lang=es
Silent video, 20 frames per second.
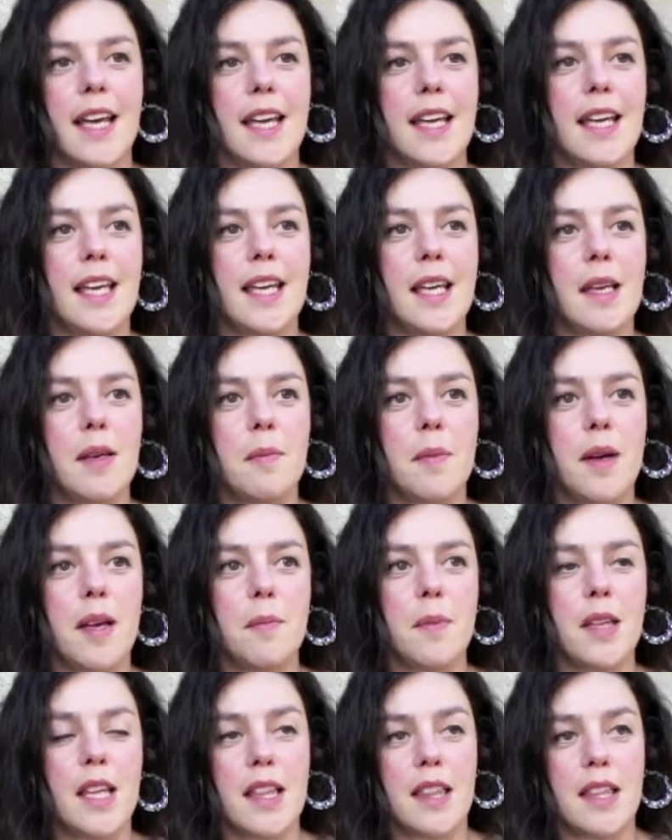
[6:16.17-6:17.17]
y me,
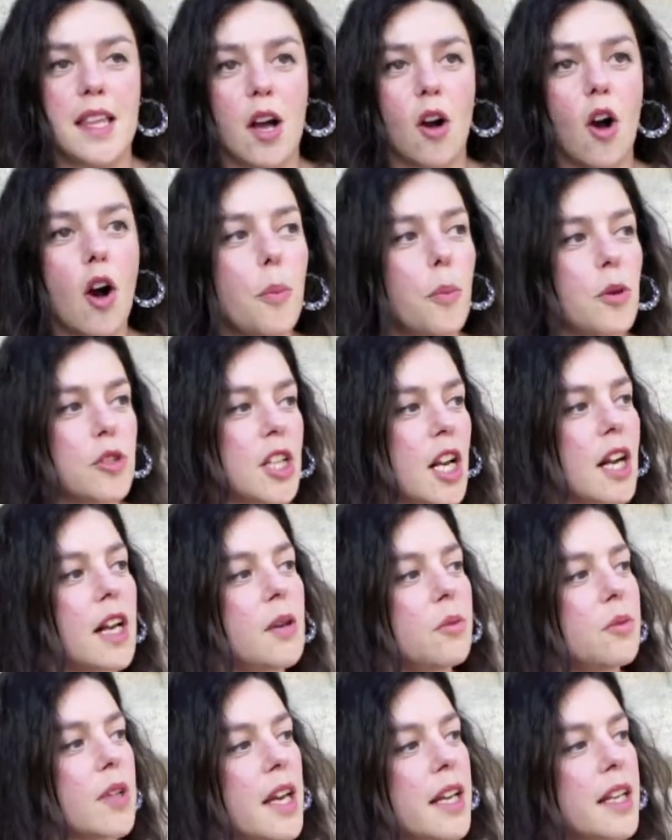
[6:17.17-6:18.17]
me decían, oh, pues
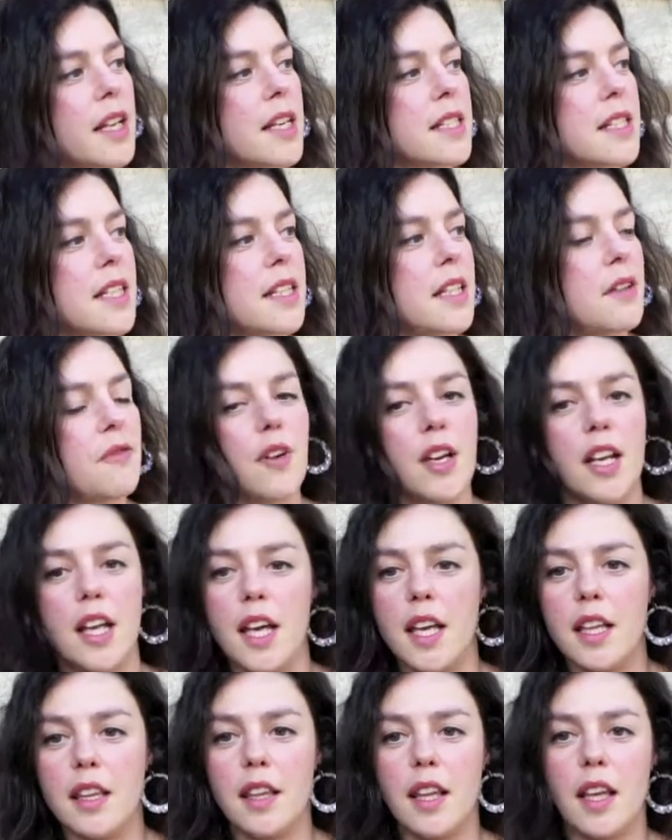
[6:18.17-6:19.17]
darle un aire así
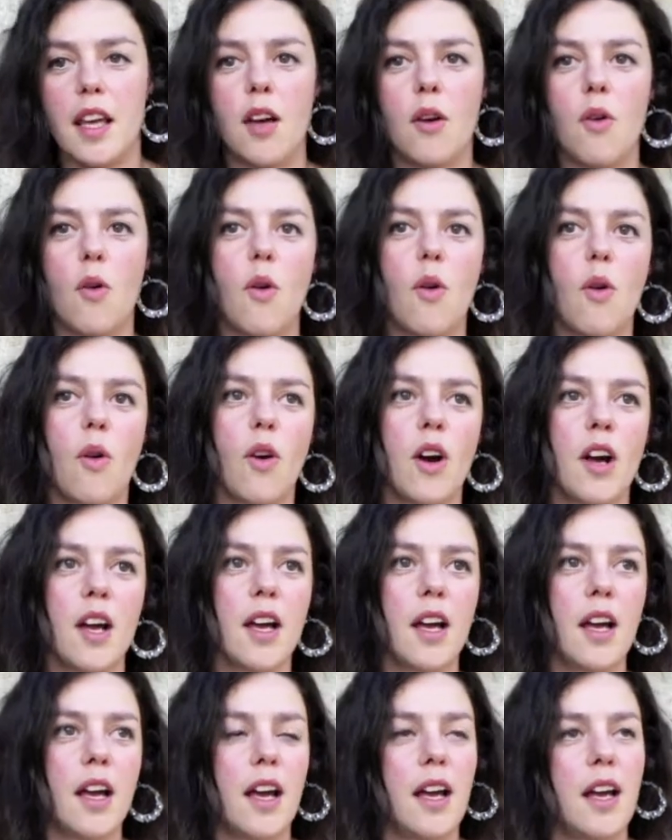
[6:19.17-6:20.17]
diferente o
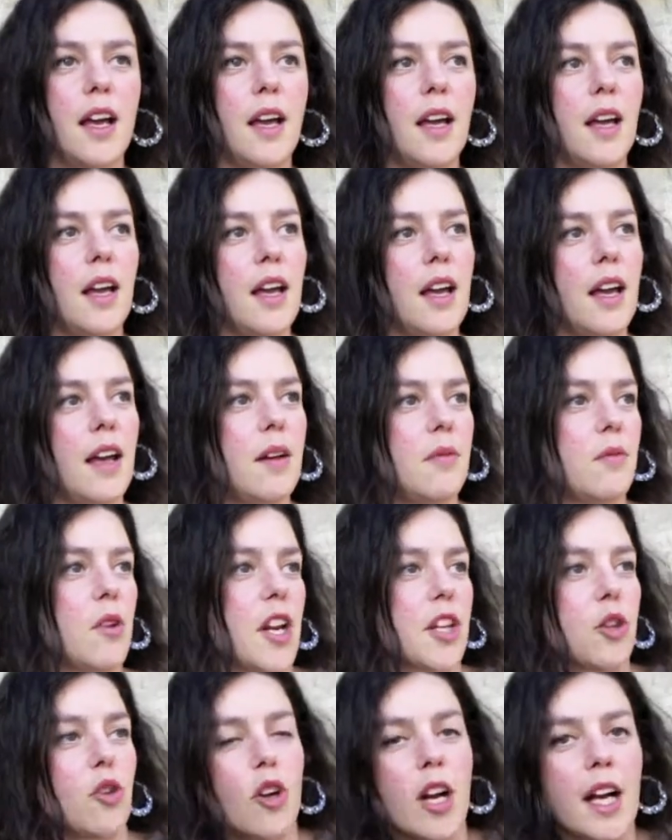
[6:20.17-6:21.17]
eh,
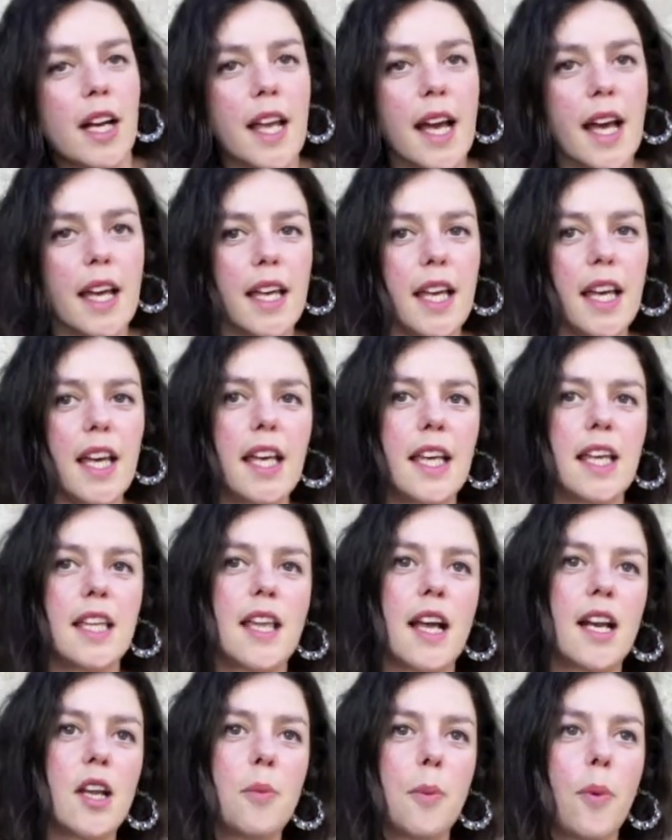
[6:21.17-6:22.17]
retócale ahí y
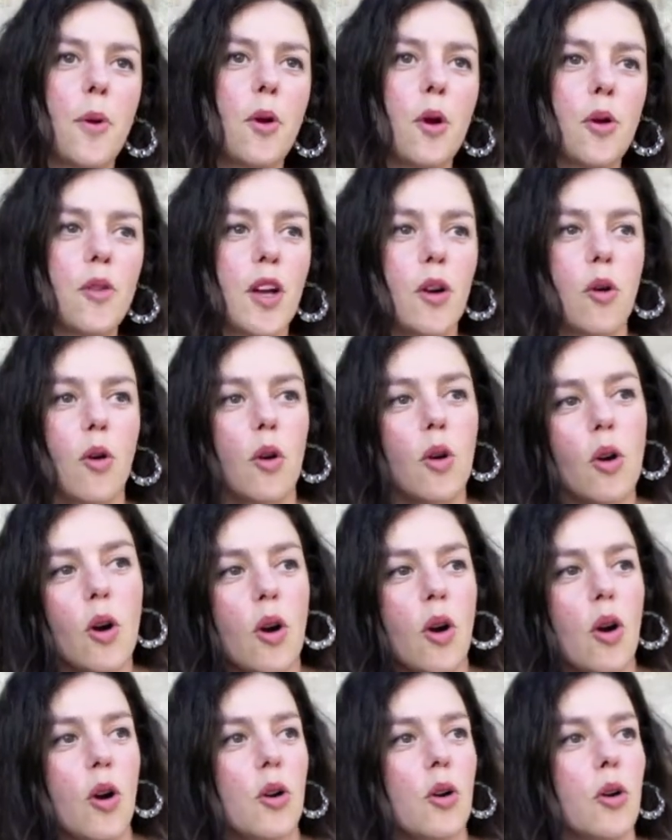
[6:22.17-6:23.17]
darle un poco de
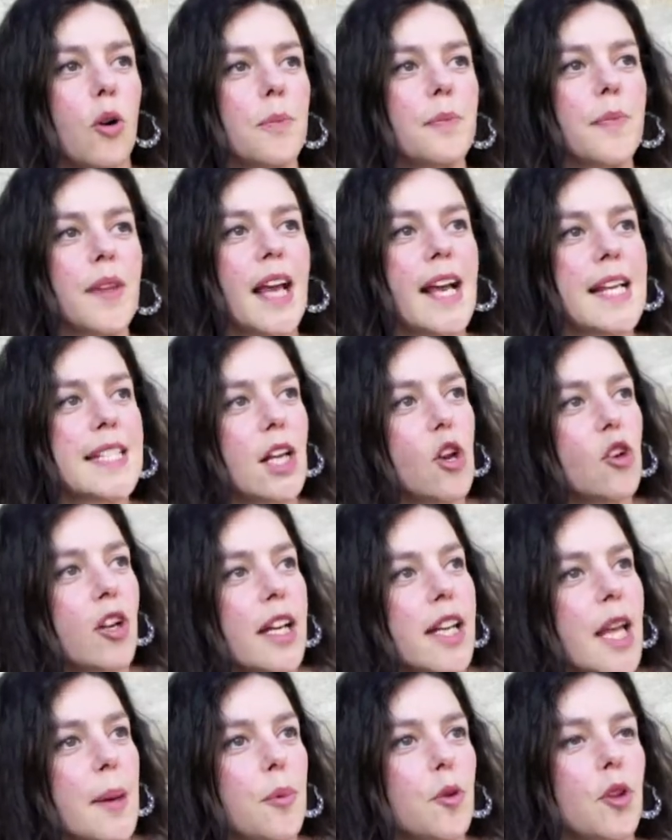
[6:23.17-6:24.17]
color o es que lo
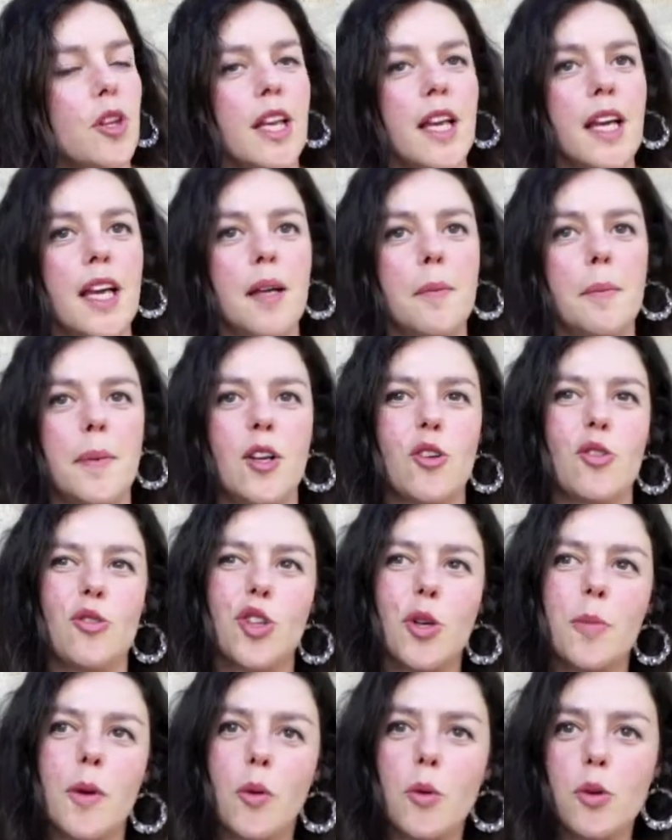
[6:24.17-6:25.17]
quería poner pero
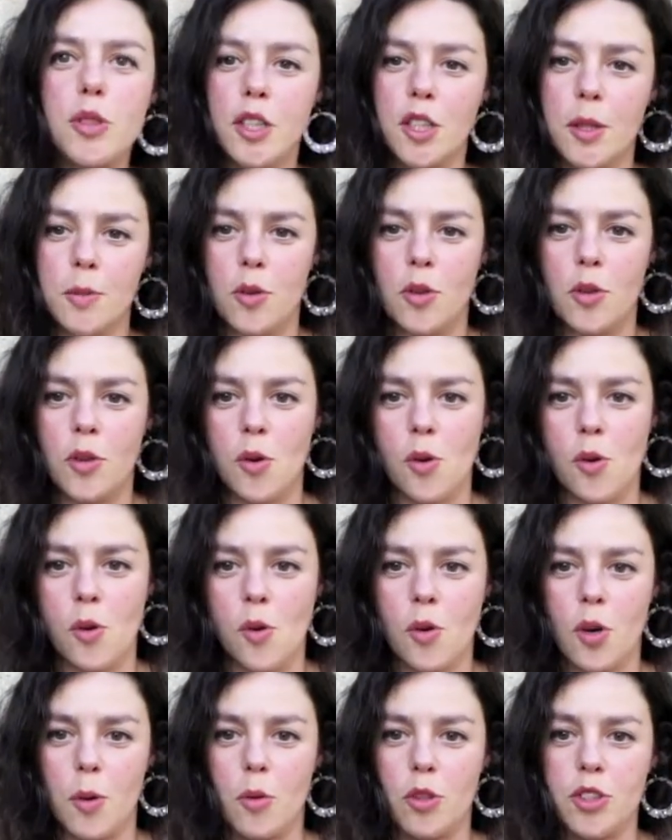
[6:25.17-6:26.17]
no me gusta
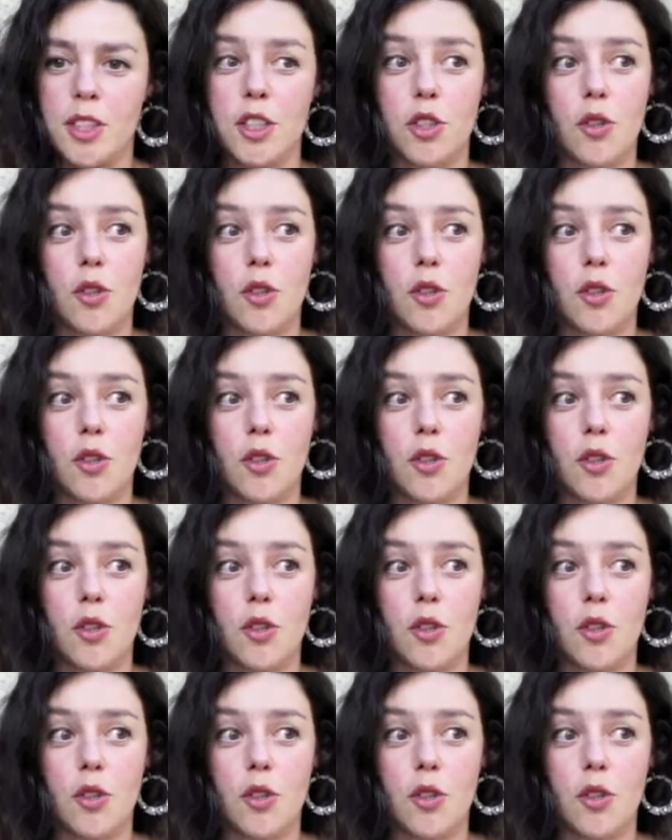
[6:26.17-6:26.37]
como, está.